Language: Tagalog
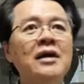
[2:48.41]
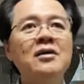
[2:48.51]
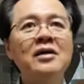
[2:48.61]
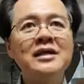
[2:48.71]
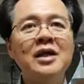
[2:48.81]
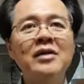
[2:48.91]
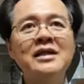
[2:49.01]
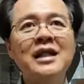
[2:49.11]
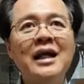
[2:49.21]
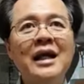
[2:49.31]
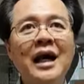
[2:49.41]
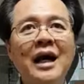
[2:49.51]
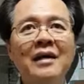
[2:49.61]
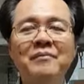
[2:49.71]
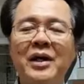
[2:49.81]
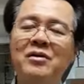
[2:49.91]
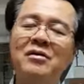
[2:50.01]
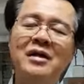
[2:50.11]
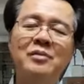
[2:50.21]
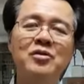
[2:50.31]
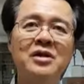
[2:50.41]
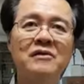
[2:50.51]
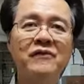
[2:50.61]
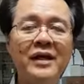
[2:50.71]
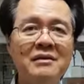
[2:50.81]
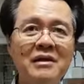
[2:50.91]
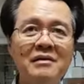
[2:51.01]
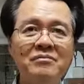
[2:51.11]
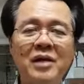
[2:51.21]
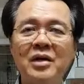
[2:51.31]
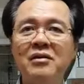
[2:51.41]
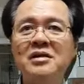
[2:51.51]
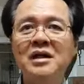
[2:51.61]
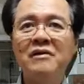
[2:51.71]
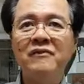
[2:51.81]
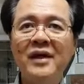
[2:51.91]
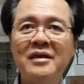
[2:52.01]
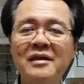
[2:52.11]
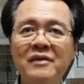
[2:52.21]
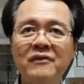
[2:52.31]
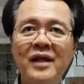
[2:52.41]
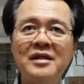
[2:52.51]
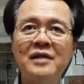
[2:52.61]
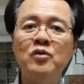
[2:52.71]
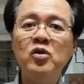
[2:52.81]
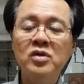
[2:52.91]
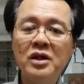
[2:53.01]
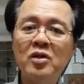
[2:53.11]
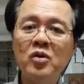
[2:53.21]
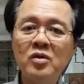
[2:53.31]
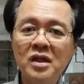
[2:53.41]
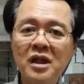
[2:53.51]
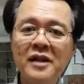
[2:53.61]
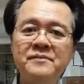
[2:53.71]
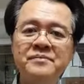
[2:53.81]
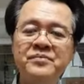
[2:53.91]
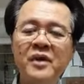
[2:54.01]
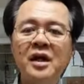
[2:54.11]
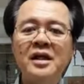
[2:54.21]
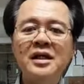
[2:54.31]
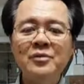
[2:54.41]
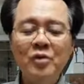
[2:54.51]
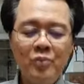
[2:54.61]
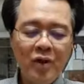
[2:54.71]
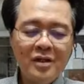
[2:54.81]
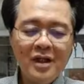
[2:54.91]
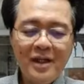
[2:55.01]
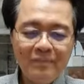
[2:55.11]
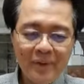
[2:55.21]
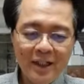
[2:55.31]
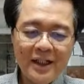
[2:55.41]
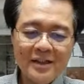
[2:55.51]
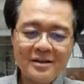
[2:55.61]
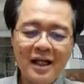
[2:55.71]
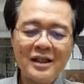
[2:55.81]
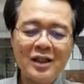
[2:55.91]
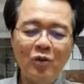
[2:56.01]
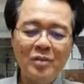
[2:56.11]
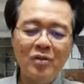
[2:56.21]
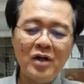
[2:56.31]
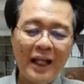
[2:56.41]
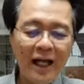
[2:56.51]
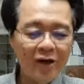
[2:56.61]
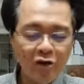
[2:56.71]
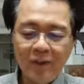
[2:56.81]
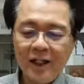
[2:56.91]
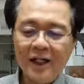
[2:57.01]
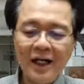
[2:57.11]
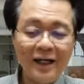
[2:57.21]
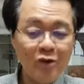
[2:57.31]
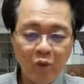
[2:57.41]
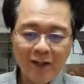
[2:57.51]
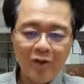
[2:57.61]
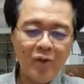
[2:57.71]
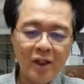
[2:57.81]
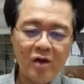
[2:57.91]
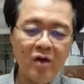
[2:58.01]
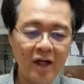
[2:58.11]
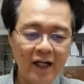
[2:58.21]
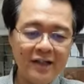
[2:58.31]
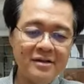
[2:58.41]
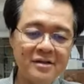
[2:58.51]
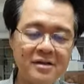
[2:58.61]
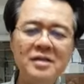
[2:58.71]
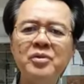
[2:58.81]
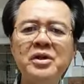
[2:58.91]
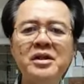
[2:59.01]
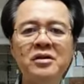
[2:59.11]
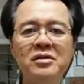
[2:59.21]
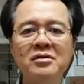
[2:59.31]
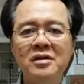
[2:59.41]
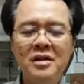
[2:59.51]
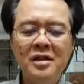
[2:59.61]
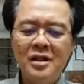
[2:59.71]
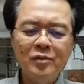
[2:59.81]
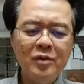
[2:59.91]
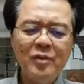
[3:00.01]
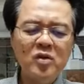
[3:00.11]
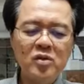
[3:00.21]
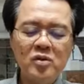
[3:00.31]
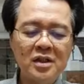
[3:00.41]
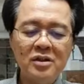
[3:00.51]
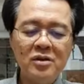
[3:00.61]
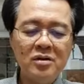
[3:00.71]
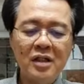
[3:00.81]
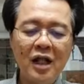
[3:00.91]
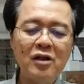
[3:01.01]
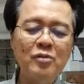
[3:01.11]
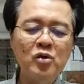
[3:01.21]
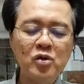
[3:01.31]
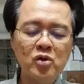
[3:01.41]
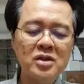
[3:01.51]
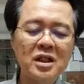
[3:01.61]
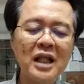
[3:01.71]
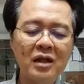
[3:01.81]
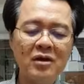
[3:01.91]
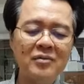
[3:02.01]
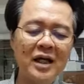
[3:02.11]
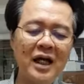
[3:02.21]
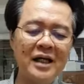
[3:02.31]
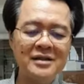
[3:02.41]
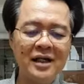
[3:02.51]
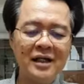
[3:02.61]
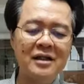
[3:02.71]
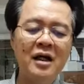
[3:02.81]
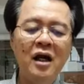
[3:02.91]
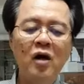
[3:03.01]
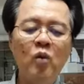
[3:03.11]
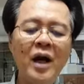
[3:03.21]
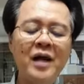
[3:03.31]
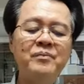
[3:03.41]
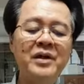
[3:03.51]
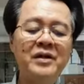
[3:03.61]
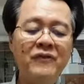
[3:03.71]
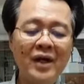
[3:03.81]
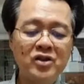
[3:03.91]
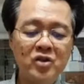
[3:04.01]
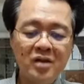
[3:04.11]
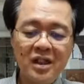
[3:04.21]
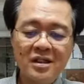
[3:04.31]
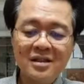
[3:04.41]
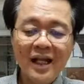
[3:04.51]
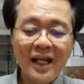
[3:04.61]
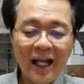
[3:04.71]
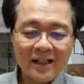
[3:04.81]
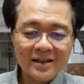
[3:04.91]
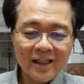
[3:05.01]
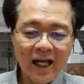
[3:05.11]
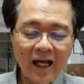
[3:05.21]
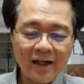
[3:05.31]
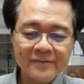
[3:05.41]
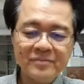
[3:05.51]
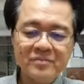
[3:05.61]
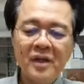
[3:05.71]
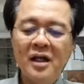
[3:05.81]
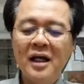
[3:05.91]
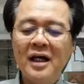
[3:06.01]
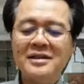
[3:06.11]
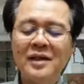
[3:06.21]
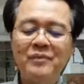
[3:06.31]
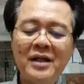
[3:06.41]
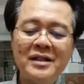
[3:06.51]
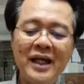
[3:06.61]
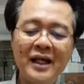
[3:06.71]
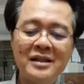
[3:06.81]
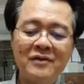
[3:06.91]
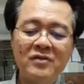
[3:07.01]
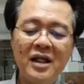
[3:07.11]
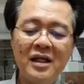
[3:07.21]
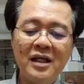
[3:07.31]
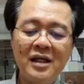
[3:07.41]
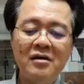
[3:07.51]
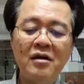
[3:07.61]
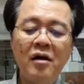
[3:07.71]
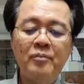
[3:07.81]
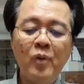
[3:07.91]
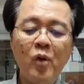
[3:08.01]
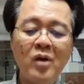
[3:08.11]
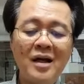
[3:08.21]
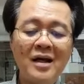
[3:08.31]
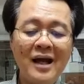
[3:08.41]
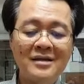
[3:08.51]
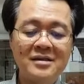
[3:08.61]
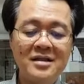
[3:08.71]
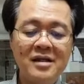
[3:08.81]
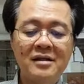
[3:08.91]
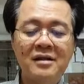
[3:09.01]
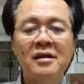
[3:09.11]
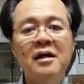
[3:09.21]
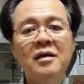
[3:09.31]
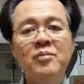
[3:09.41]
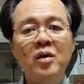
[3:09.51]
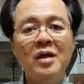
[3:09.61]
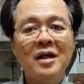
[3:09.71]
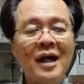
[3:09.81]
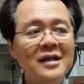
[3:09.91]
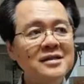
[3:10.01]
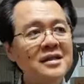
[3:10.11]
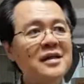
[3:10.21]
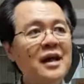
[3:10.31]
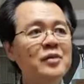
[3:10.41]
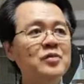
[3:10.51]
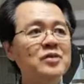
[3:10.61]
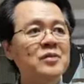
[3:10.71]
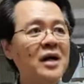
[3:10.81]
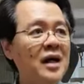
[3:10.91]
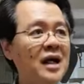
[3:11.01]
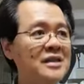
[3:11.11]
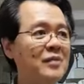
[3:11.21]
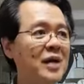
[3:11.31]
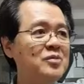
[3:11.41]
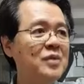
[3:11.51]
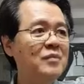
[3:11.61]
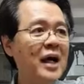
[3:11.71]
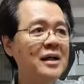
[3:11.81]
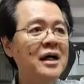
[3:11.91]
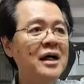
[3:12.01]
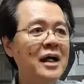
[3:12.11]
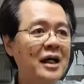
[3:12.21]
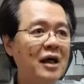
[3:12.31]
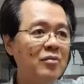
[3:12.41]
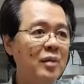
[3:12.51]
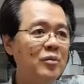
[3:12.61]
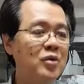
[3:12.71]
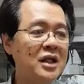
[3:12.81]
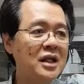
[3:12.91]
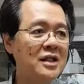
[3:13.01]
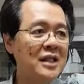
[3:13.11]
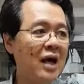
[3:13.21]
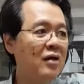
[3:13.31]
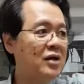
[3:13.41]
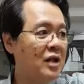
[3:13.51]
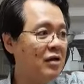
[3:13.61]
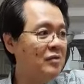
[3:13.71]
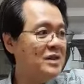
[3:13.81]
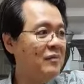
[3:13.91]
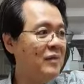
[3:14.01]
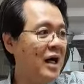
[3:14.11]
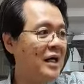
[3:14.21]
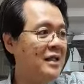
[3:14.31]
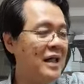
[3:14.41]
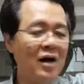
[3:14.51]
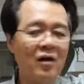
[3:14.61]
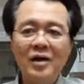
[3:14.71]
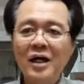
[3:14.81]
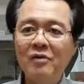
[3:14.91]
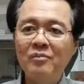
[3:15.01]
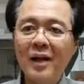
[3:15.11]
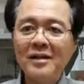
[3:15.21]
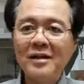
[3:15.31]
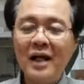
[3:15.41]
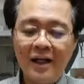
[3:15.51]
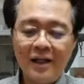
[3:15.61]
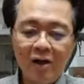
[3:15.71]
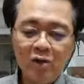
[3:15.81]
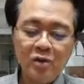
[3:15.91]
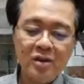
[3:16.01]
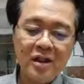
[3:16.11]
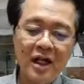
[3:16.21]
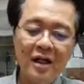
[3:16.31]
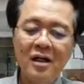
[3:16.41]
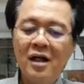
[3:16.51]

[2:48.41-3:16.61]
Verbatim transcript: Yung katawan talaga, merong gamot effective, merong hindi effect, effective, unti-unti. Hindi mo pwede ipilit sa katawan mo, kailangan gumaling ka in one week or else. Hindi pwede yun. Hindi mo mautusan yun. Lalo mo utusan, lalo ka magkakasakit. Huwag perfectionist, relax lang. Isa pang negative thinking, polarizing Polarizing, sabi mo sa mga kasamahan mo sa bahay, ikaw mabuti kang tao, ikaw masama kang tao, ikaw bad ka, ikaw good ka.